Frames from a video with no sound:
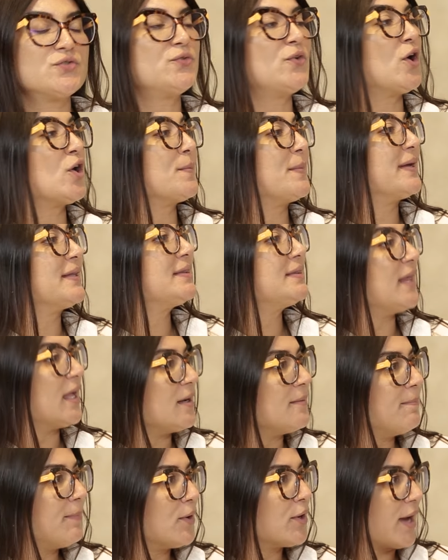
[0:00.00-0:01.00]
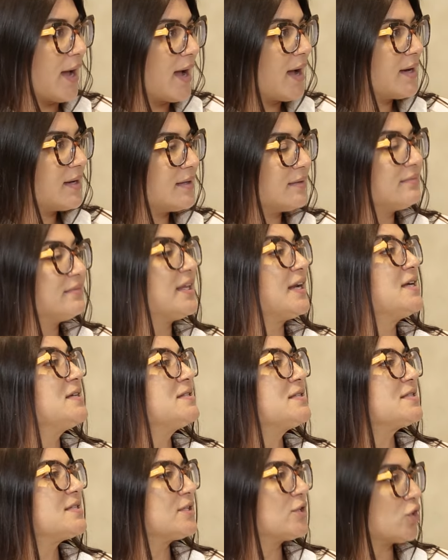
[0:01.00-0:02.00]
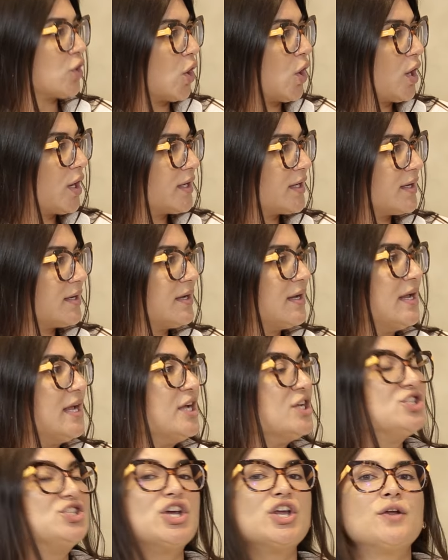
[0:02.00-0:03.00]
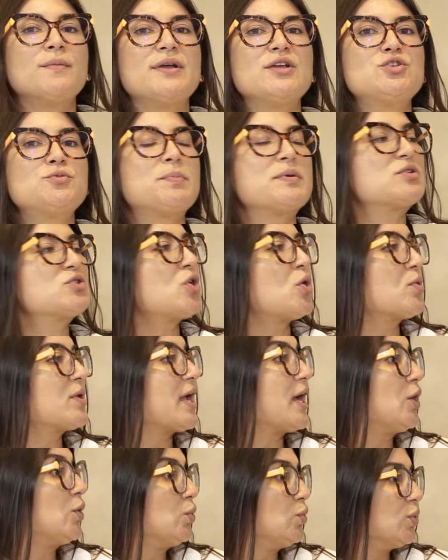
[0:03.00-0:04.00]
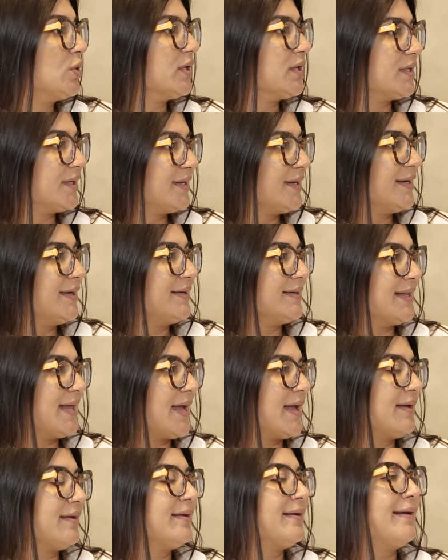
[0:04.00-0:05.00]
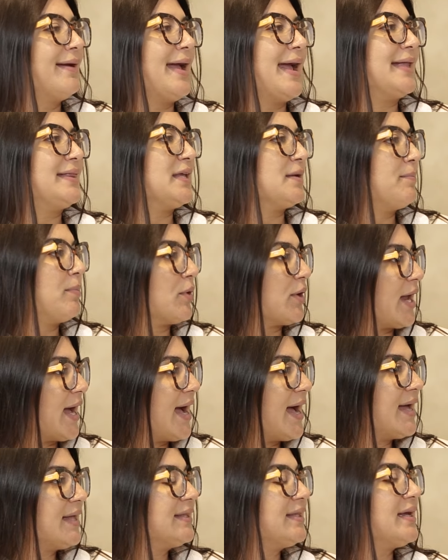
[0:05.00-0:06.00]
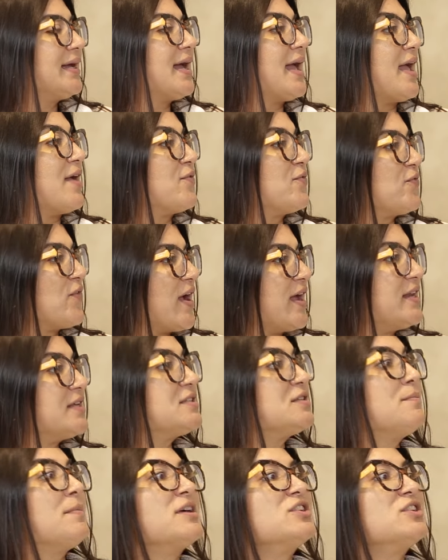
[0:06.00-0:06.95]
de forma temporária, transitória. Geralmente o pessoal que aluga, né? É temporada, é férias, é